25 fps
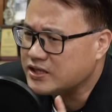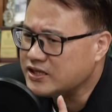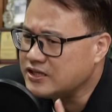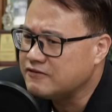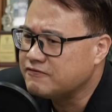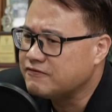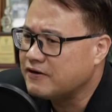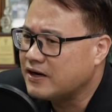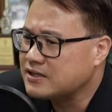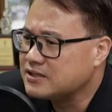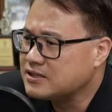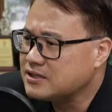力
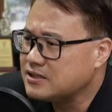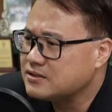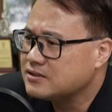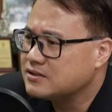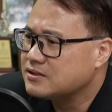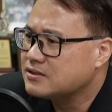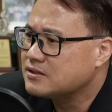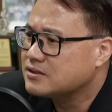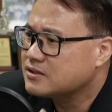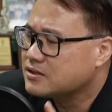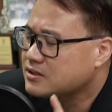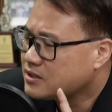发电。
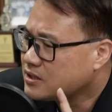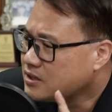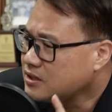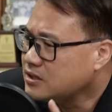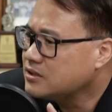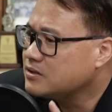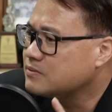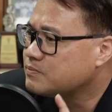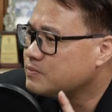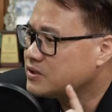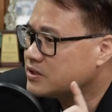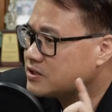
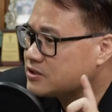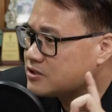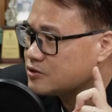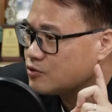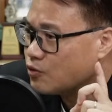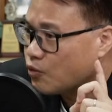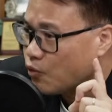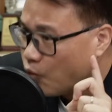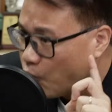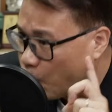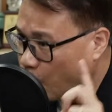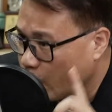特别
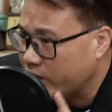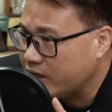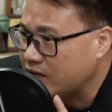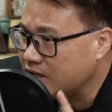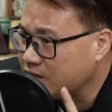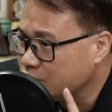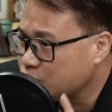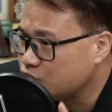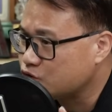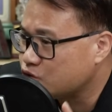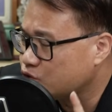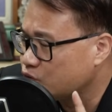是
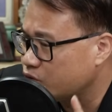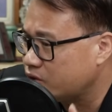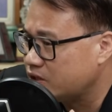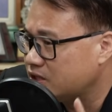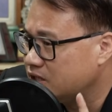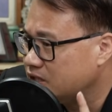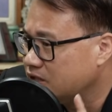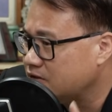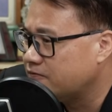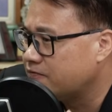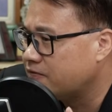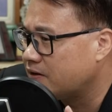微水
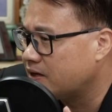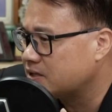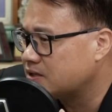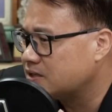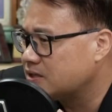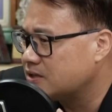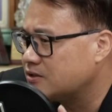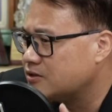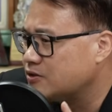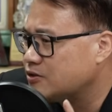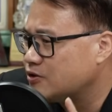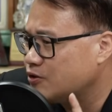利发
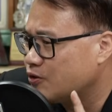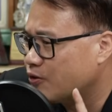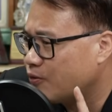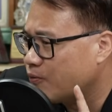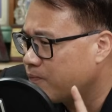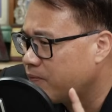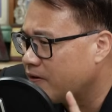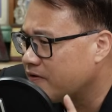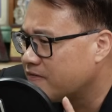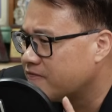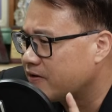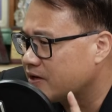电有
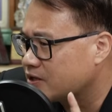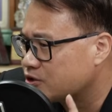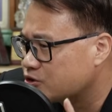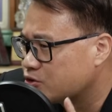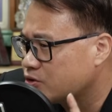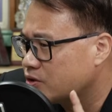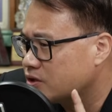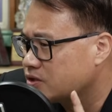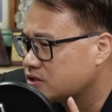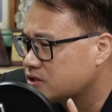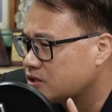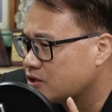办法
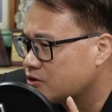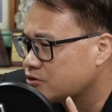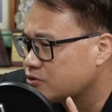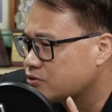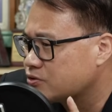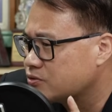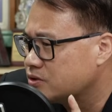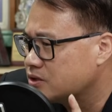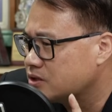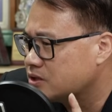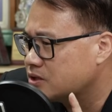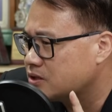创造
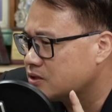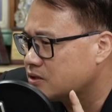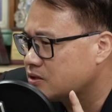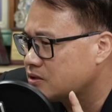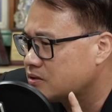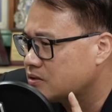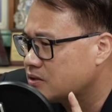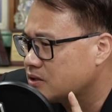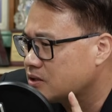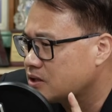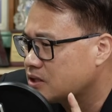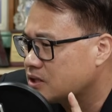出一
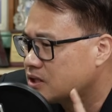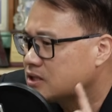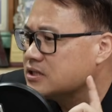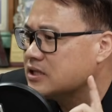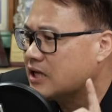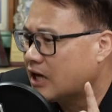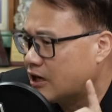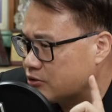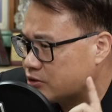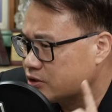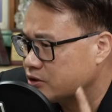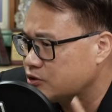个更
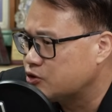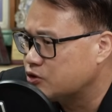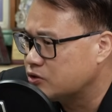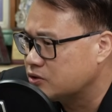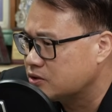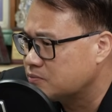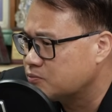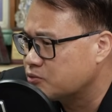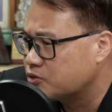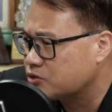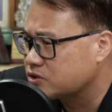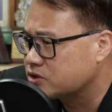好的绿
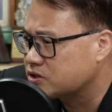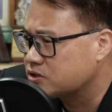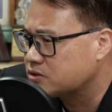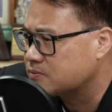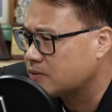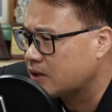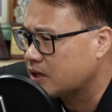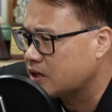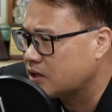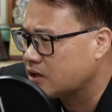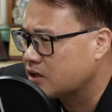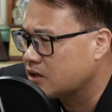能模式
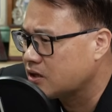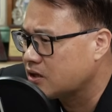吗？